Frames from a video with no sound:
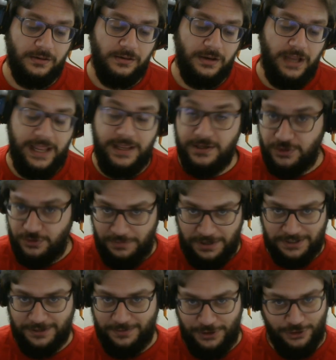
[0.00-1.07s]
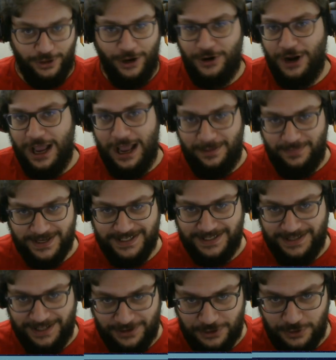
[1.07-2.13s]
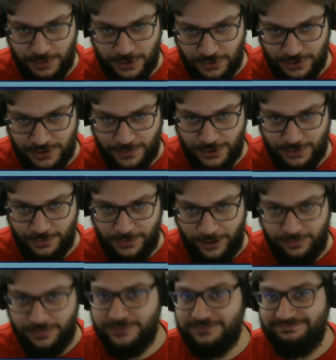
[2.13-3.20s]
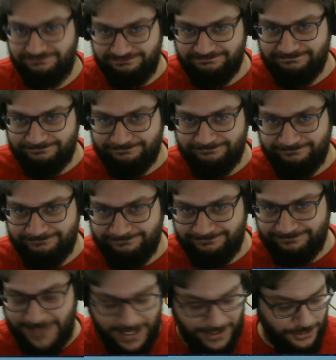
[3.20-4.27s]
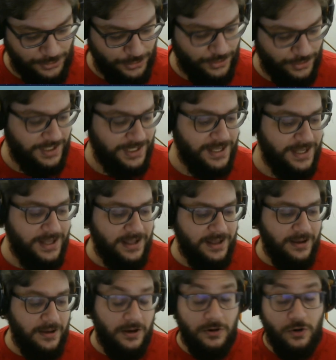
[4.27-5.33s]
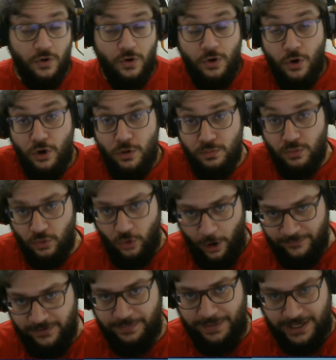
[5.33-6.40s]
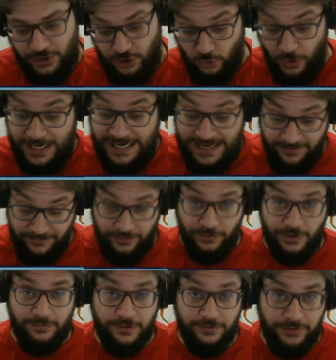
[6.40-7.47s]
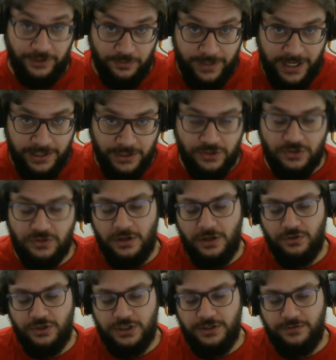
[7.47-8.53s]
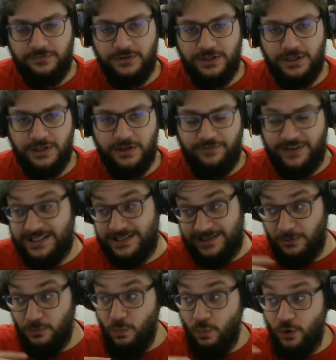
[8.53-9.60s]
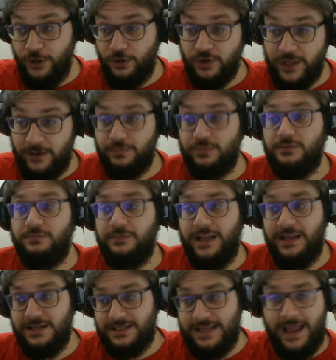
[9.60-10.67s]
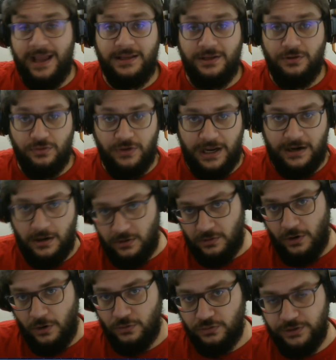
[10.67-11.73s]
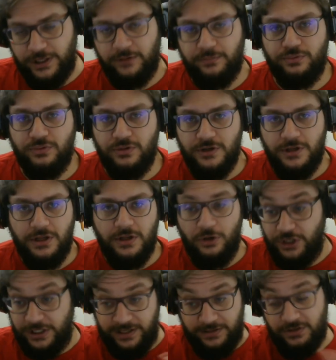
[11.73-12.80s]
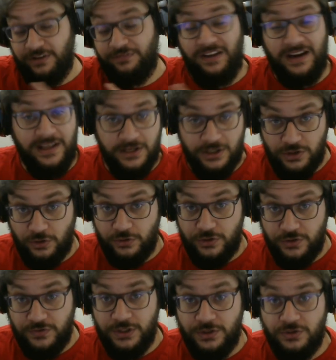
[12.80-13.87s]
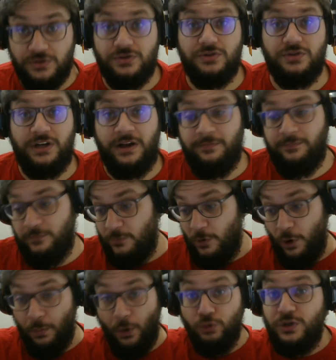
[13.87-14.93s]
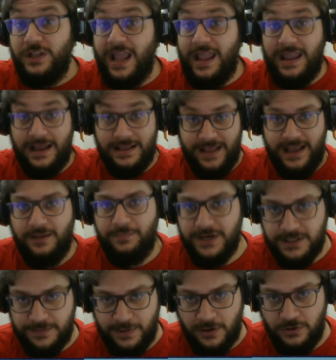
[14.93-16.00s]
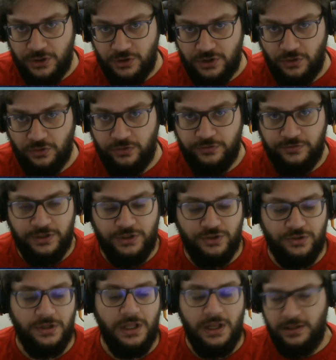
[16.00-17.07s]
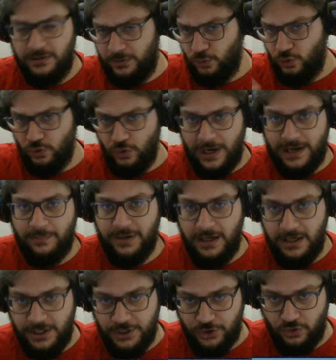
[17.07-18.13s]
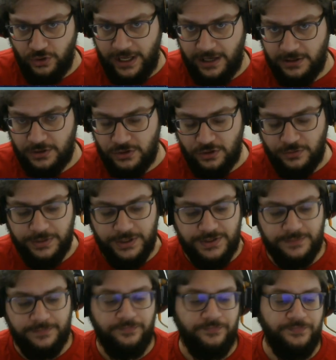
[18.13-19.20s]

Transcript: É isso, basicamente. Eu quero narrar para centenas de pessoas ao mesmo tempo. É isso. Como, obviamente, o livro não foi feito para isso, eu tive. Faz muito tempo, quem segue o canal há algum tempo. Eu já, já falei isso em outros vídeos, já eu montei a ideia principal disso em outro vídeo. estão tudo lá na playlist do Guerra das Sombras.